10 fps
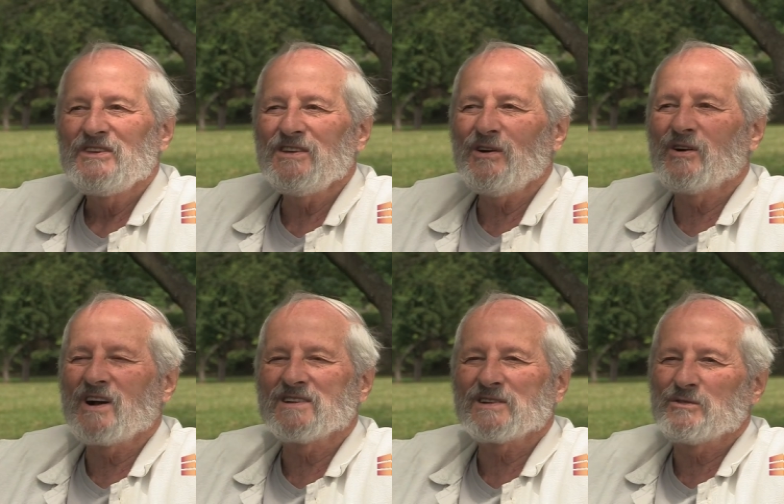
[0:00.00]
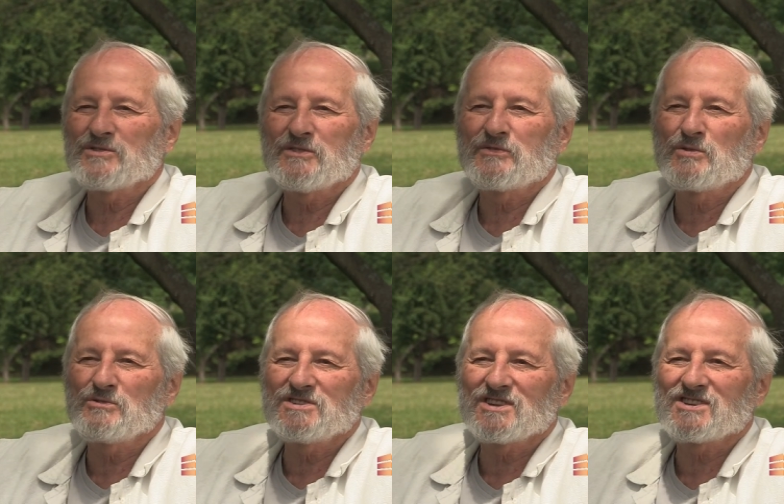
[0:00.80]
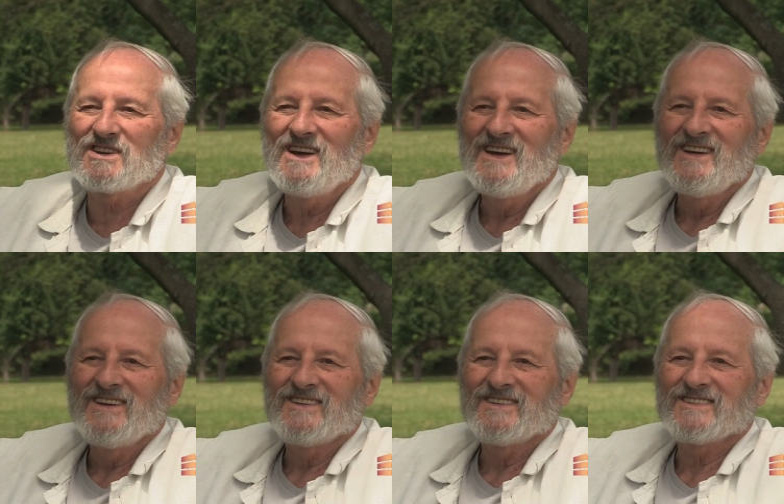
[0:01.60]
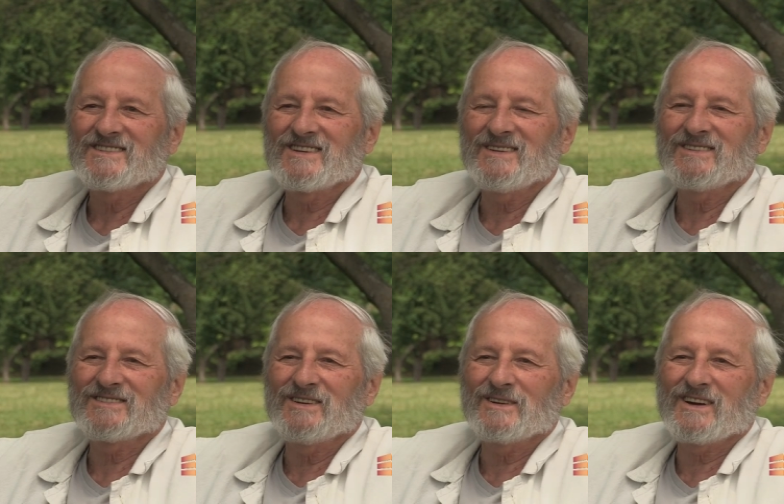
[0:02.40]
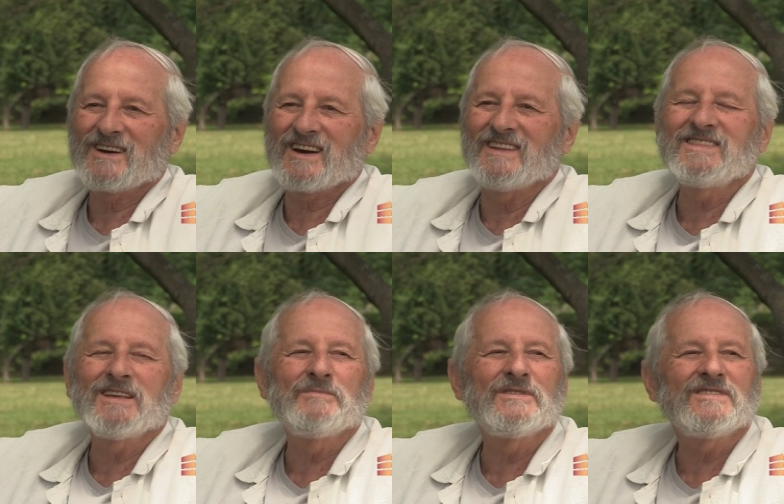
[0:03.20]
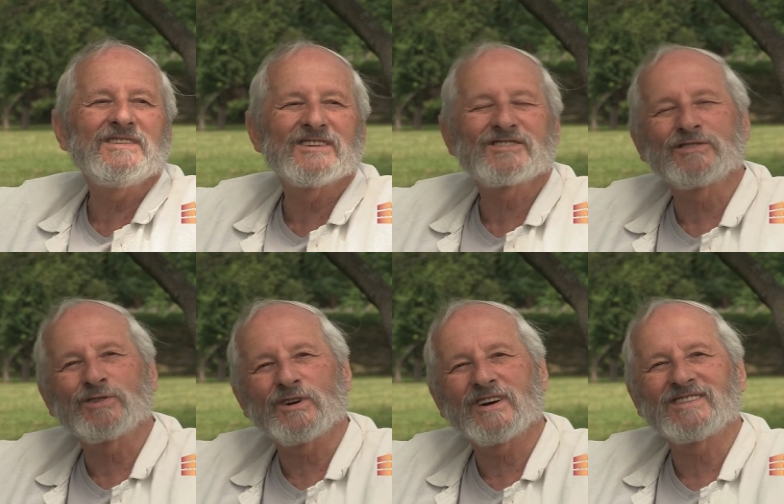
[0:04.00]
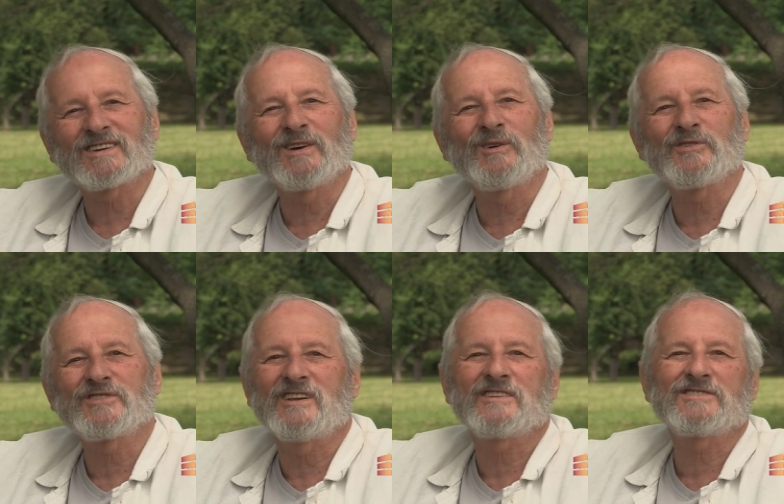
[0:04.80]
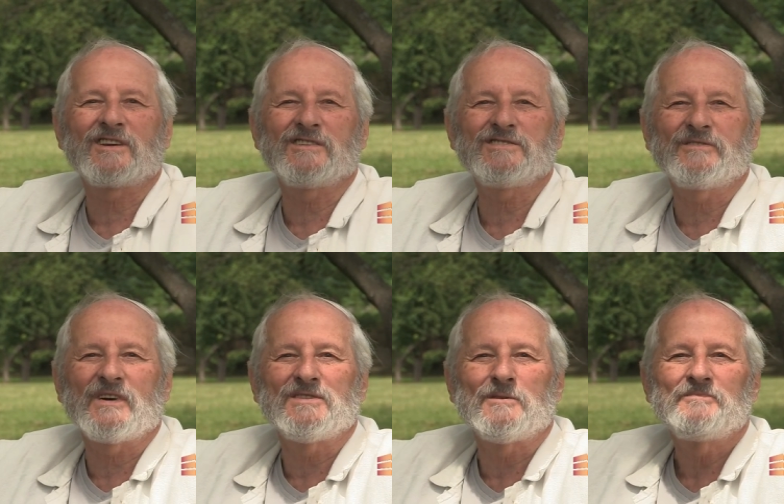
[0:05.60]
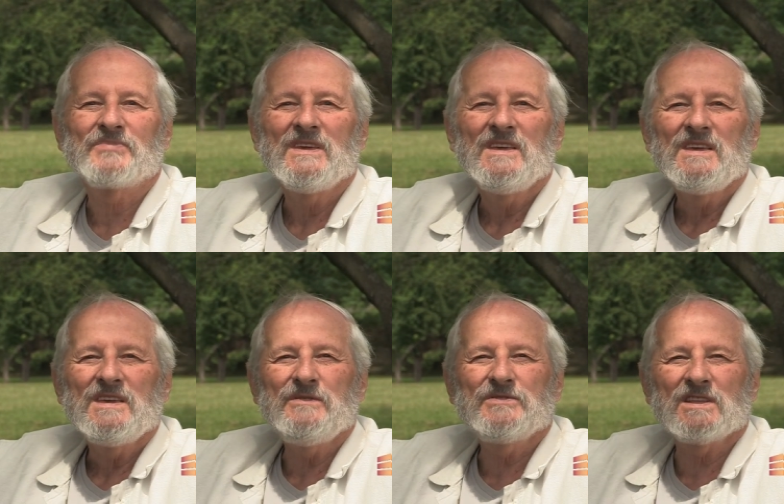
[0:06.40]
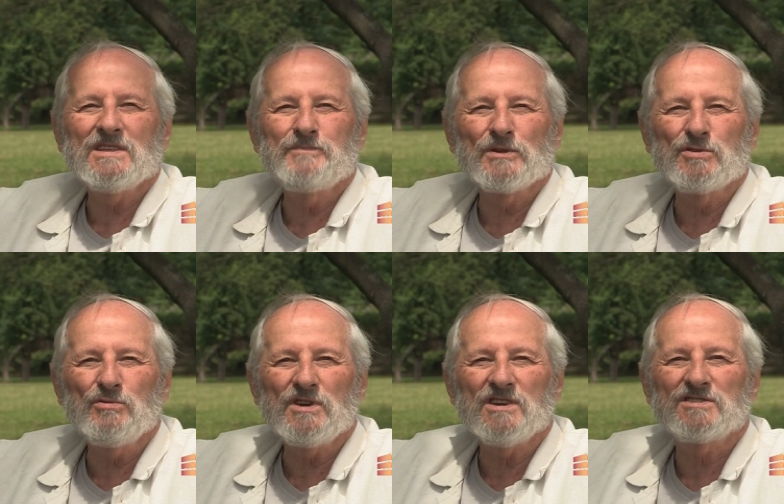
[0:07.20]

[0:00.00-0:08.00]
I okazało się wkrótce, że, że, że chętnie by jeszcze trochę takiego osiedla zrealizowano. I wtedy po drugiej